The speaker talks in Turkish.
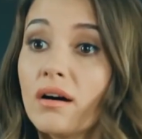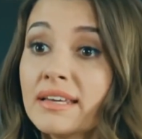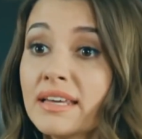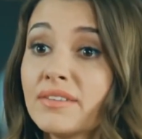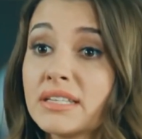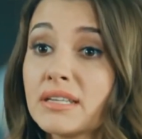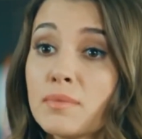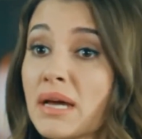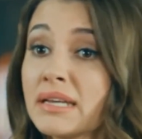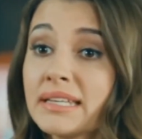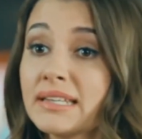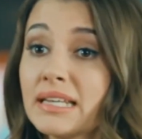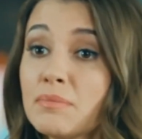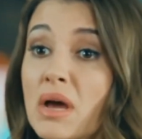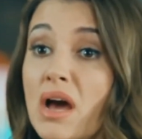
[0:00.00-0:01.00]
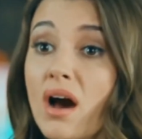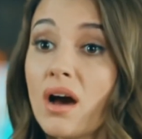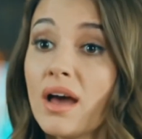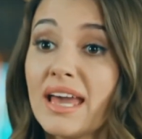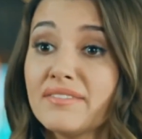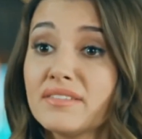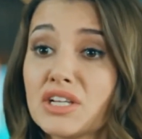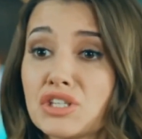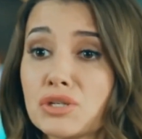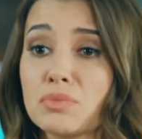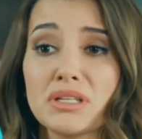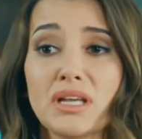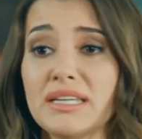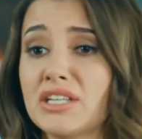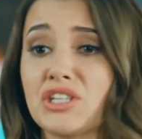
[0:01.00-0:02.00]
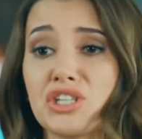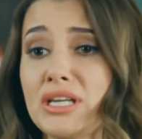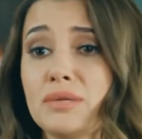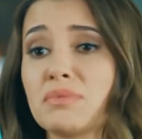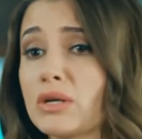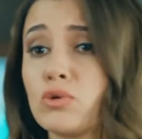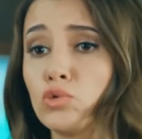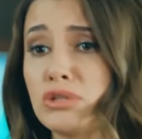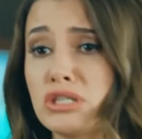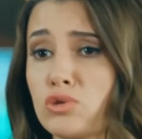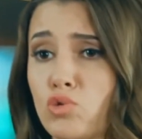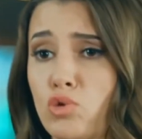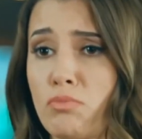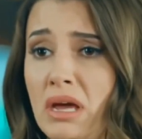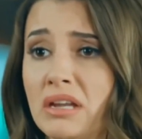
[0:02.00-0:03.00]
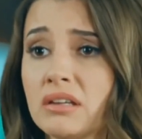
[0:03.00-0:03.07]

Ay evet hemen gidelim. Evden çıkmadan yetişelim tek onu istiyorum